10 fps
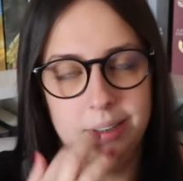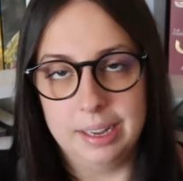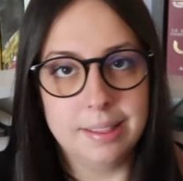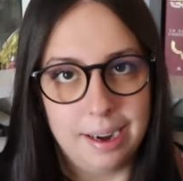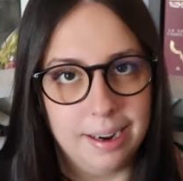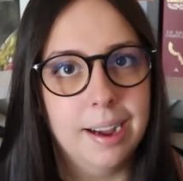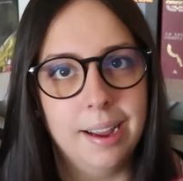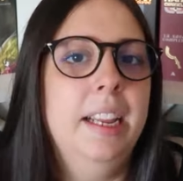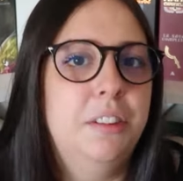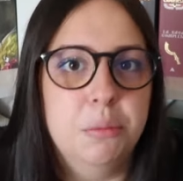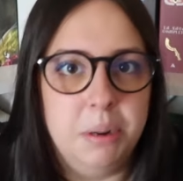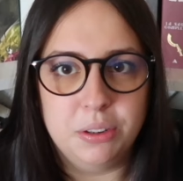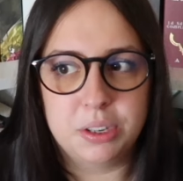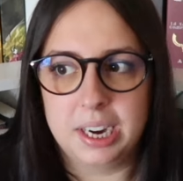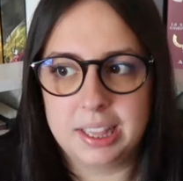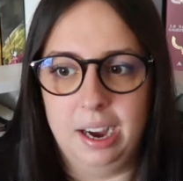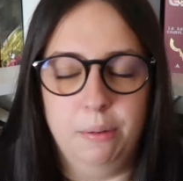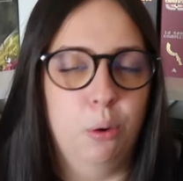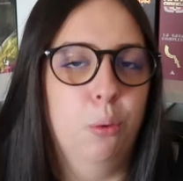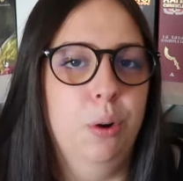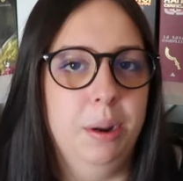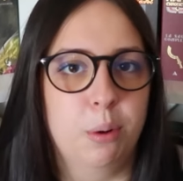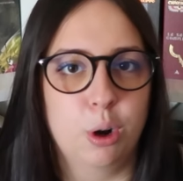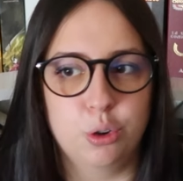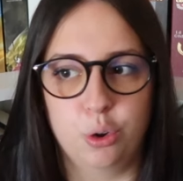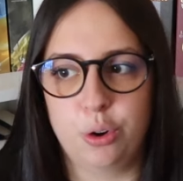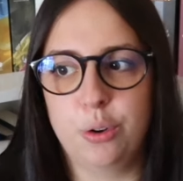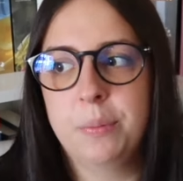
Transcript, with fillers: Andrea e insomma io scartavo un libro al giorno.